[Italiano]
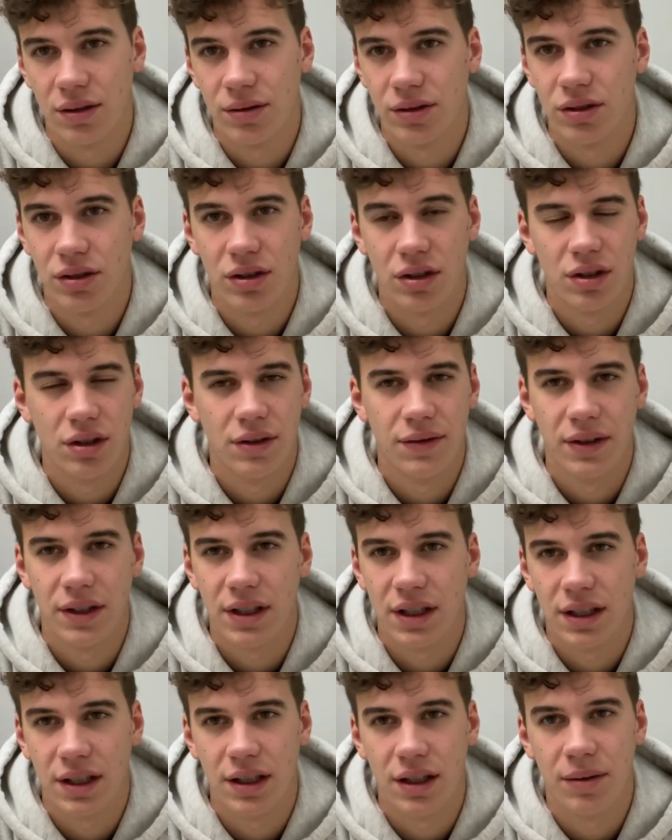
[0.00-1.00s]
Questo
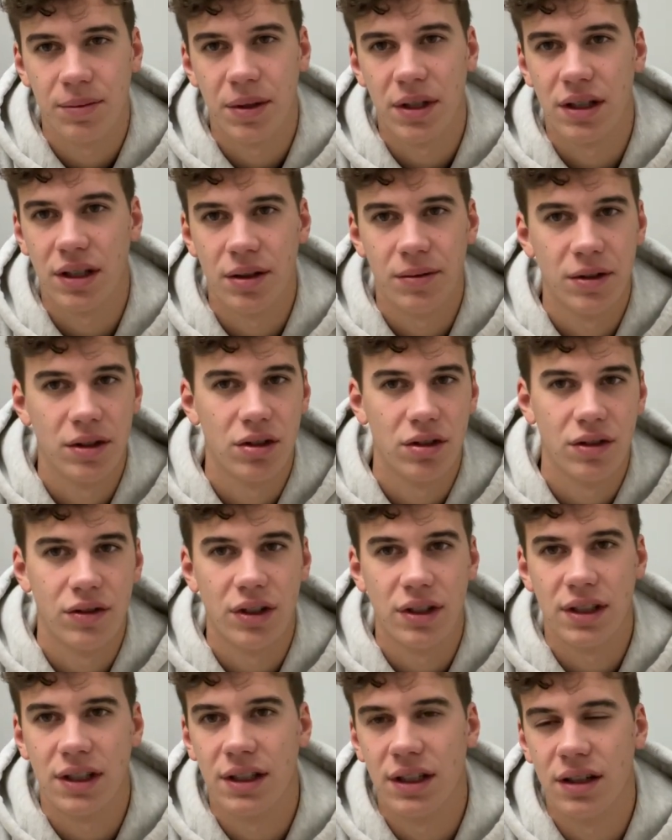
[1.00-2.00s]
significa che praticamente ogni
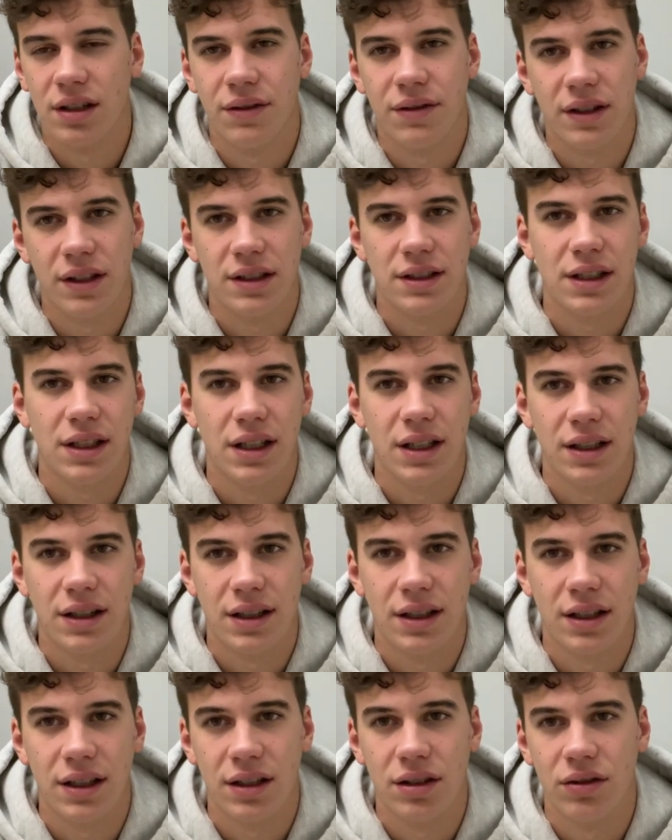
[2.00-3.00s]
volta che andate a fare
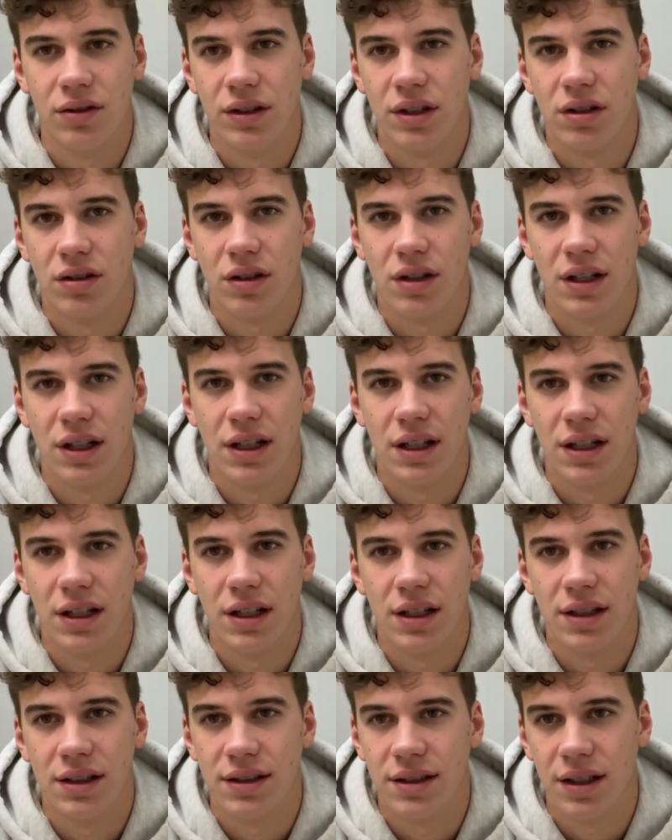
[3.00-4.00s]
serata dovete tornare
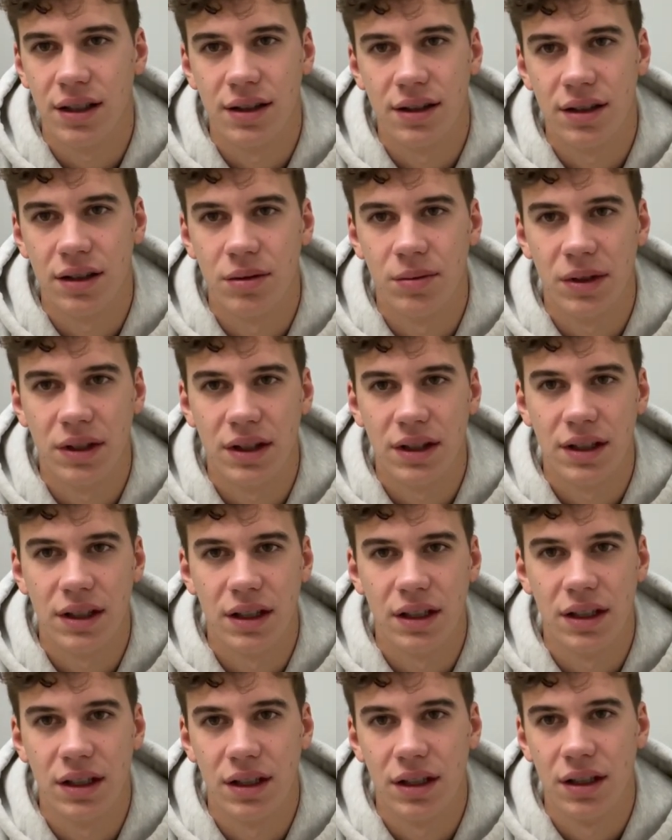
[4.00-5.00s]
alle 7 di
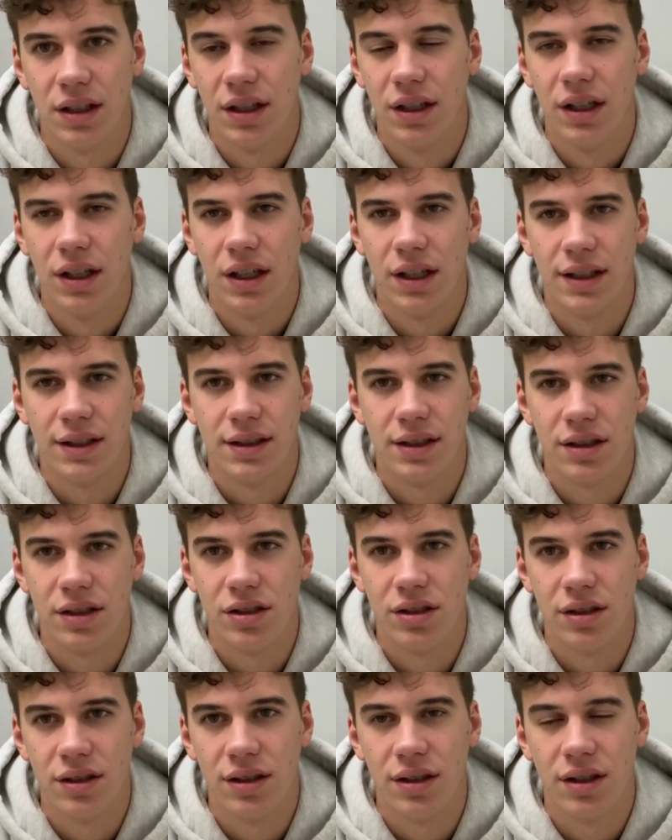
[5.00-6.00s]
mattina a
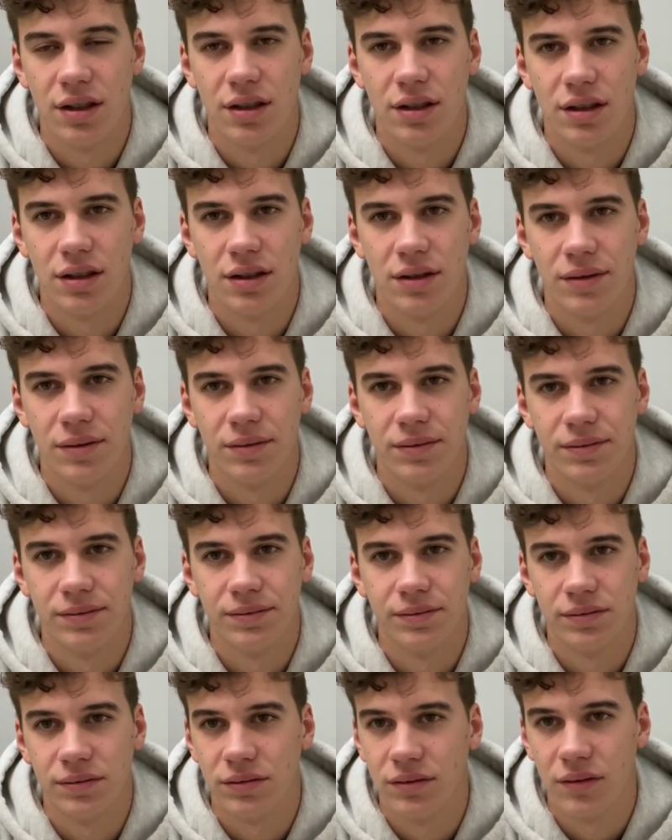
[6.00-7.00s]
Sergi
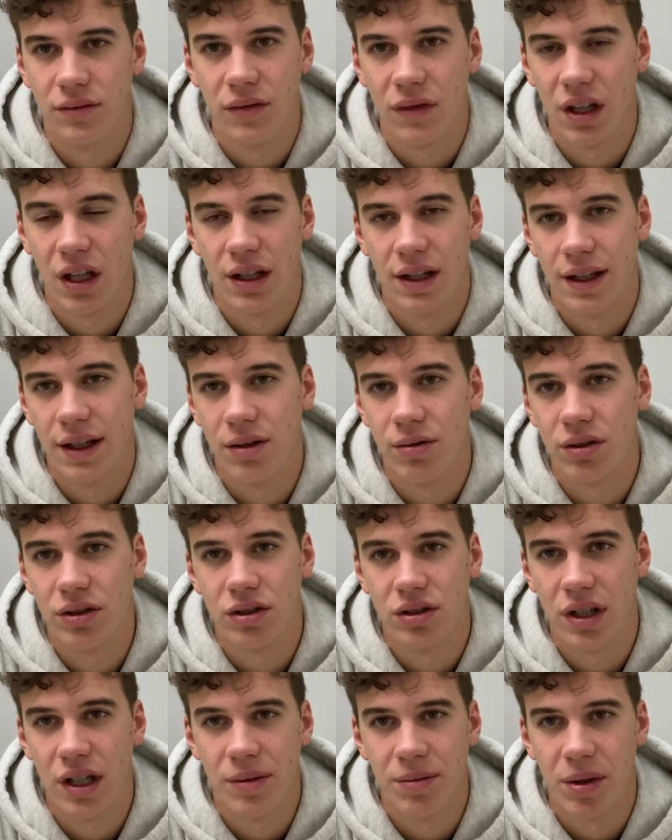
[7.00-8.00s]
ehm, e
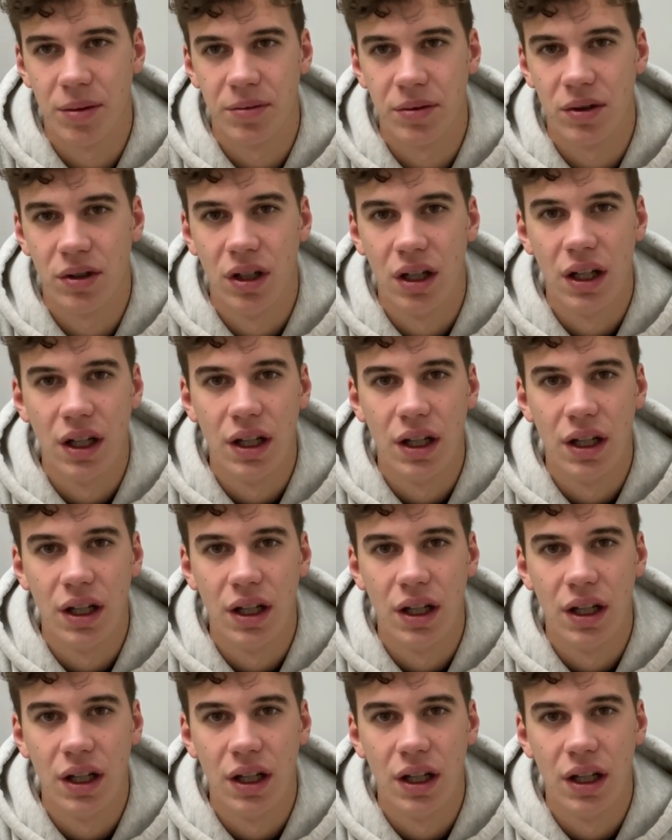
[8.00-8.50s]
questo non è proprio